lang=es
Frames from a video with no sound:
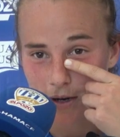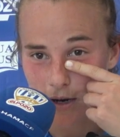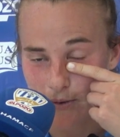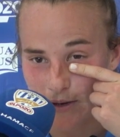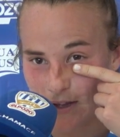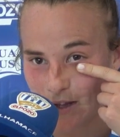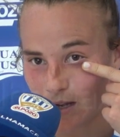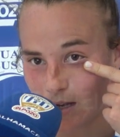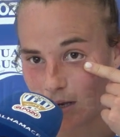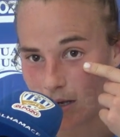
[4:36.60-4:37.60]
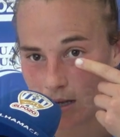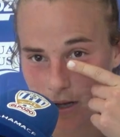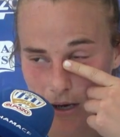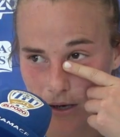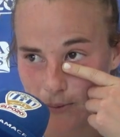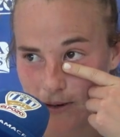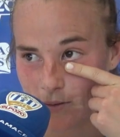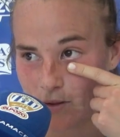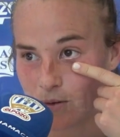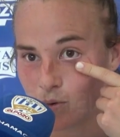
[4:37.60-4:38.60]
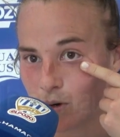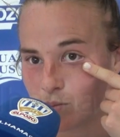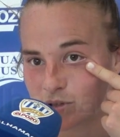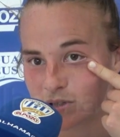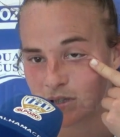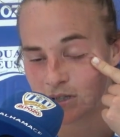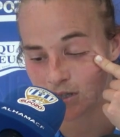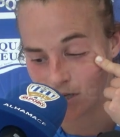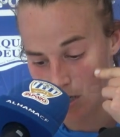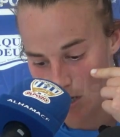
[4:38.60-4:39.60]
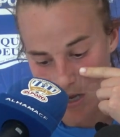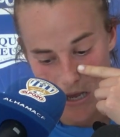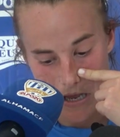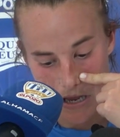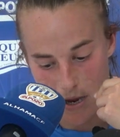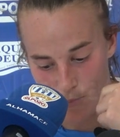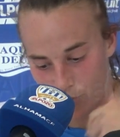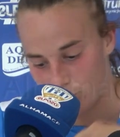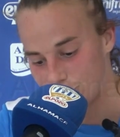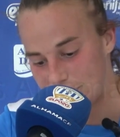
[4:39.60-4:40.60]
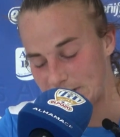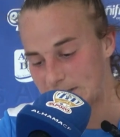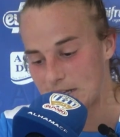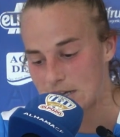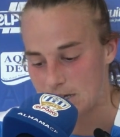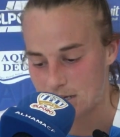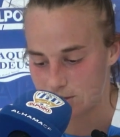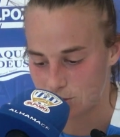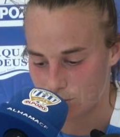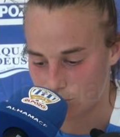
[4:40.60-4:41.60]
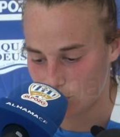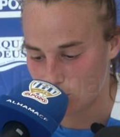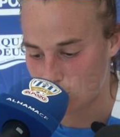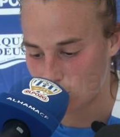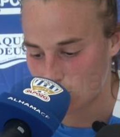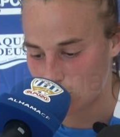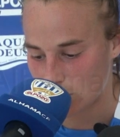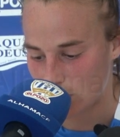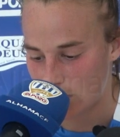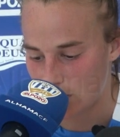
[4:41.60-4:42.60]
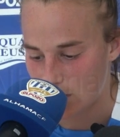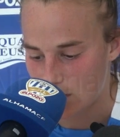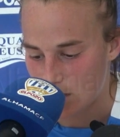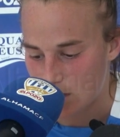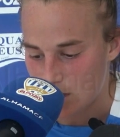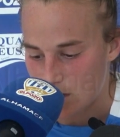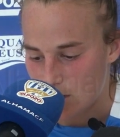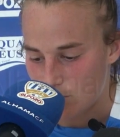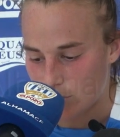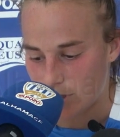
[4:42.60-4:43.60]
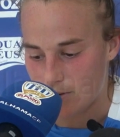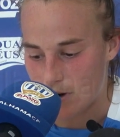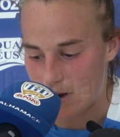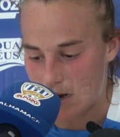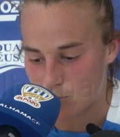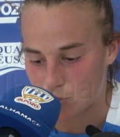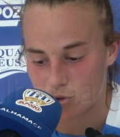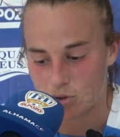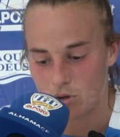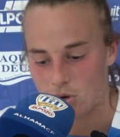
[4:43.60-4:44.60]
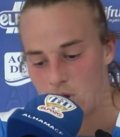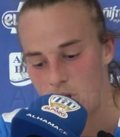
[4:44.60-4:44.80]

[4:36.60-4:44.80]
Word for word: La verdad que a nivel individual, pues eh, muy contenta, sobre todo por, porque llevaba mucho,